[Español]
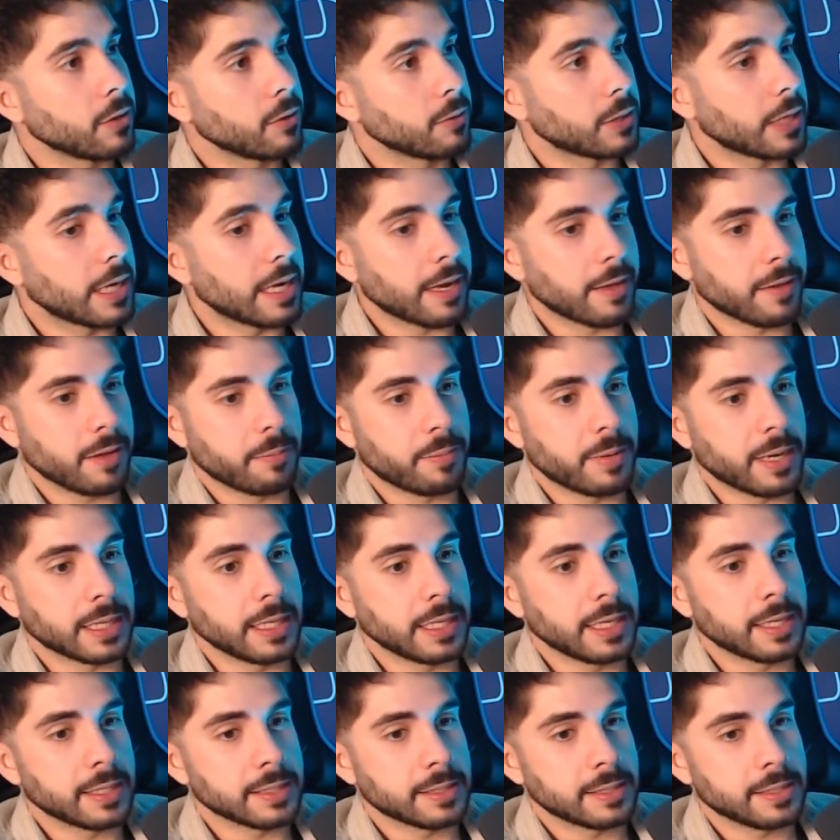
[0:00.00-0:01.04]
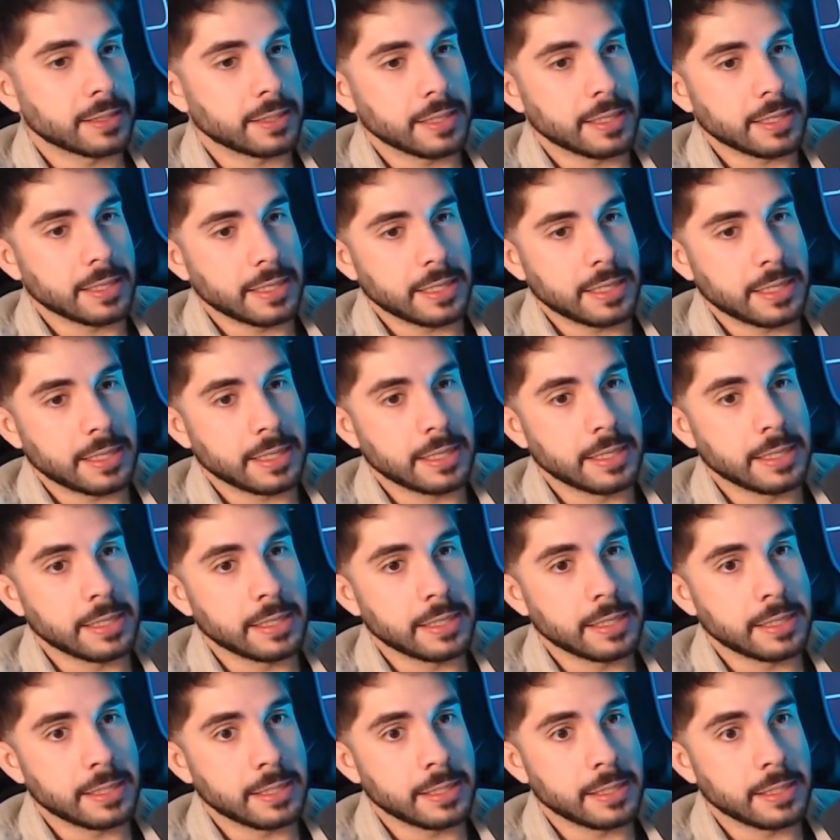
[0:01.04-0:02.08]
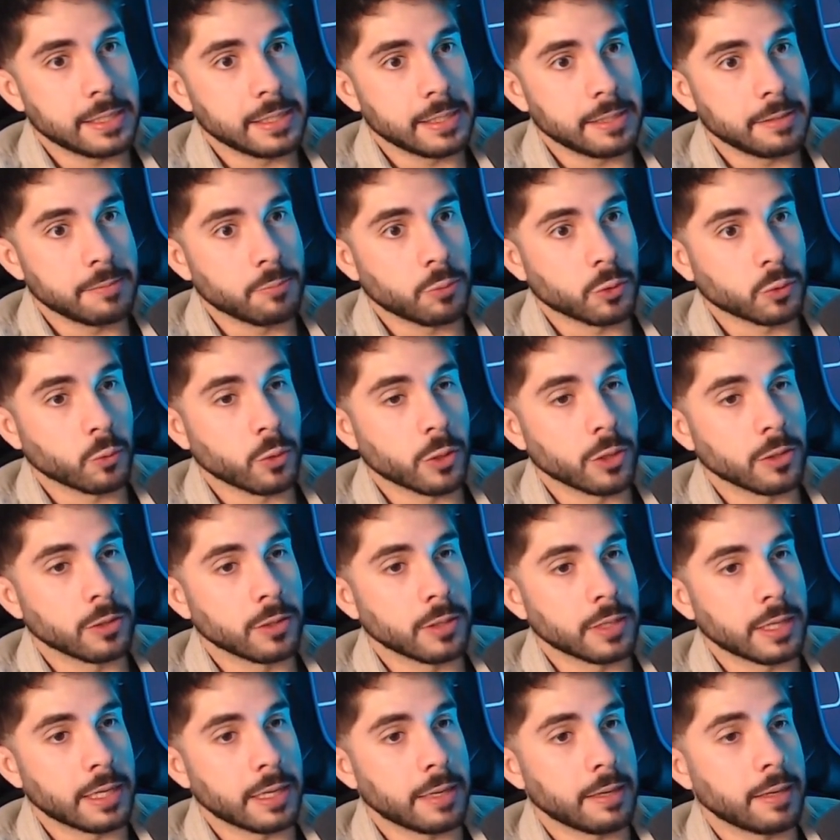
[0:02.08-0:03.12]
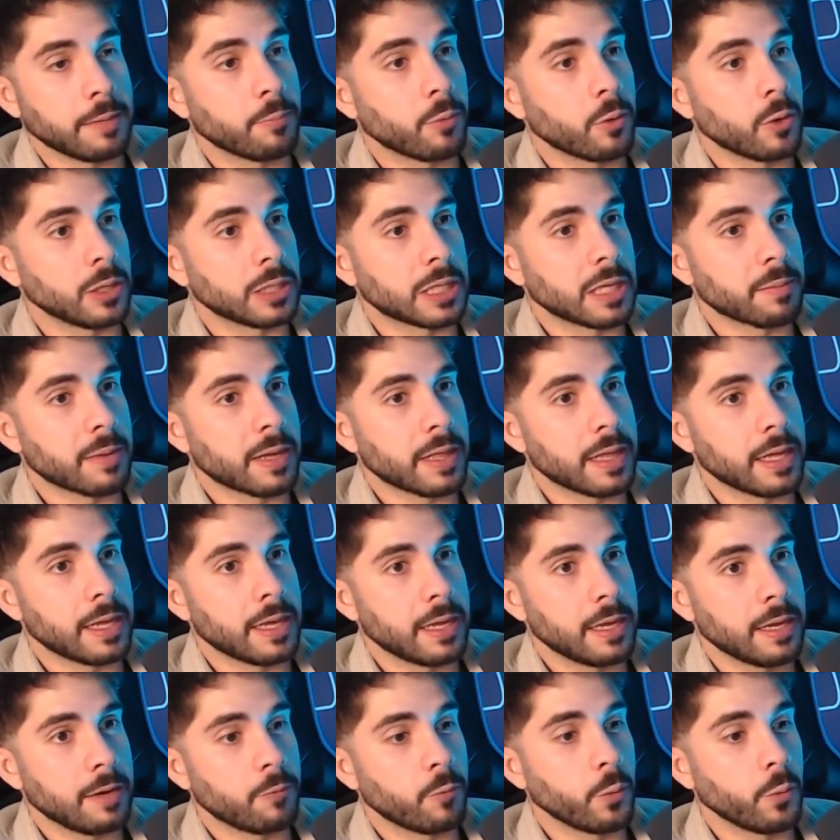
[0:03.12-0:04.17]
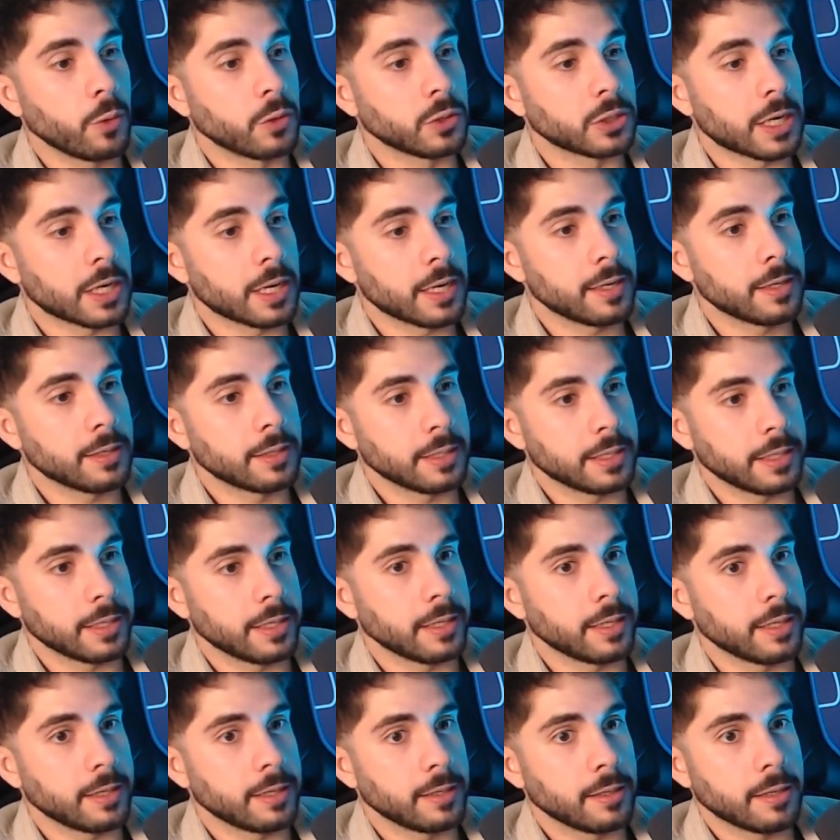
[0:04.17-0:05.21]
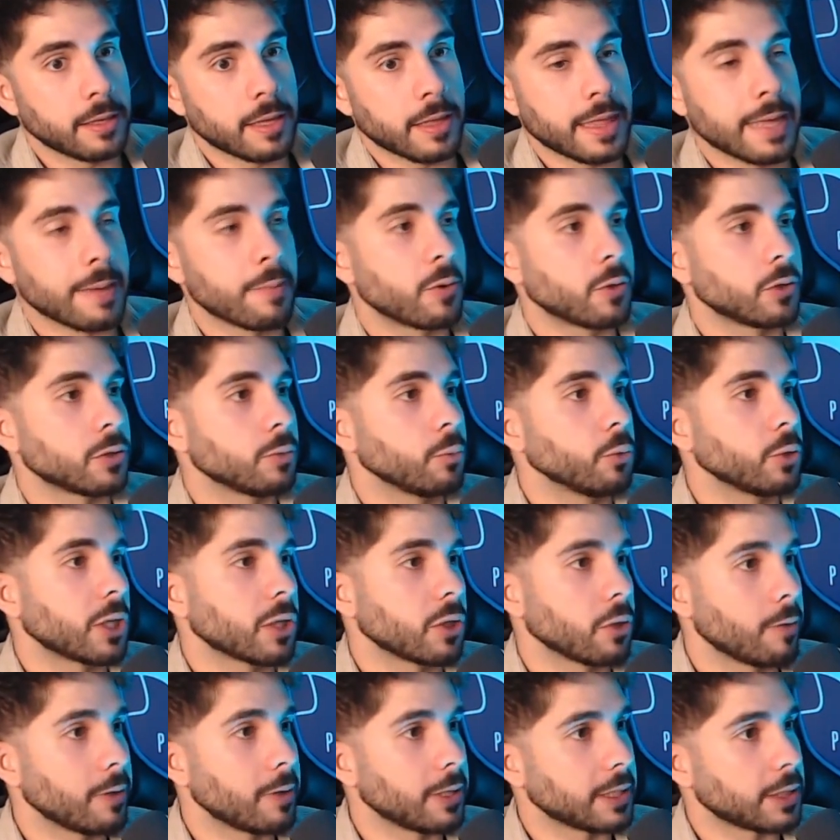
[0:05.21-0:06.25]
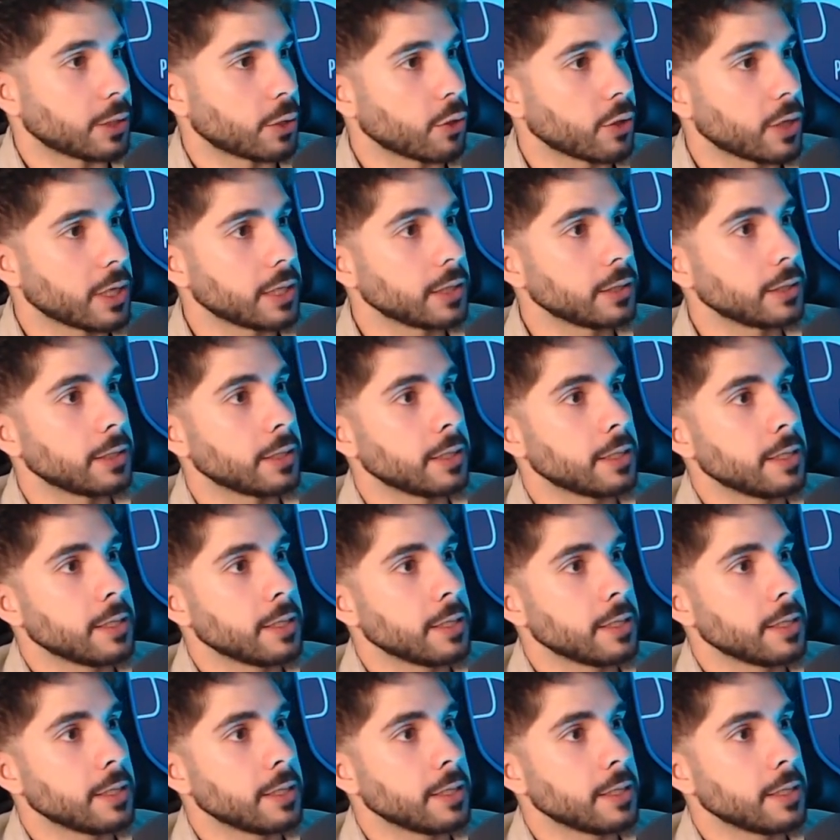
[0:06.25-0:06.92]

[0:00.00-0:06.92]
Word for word: tenía que hacer prácticas y pues bueno, eh, por el tema del fútbol sala hacíamos muchas dobles sesiones,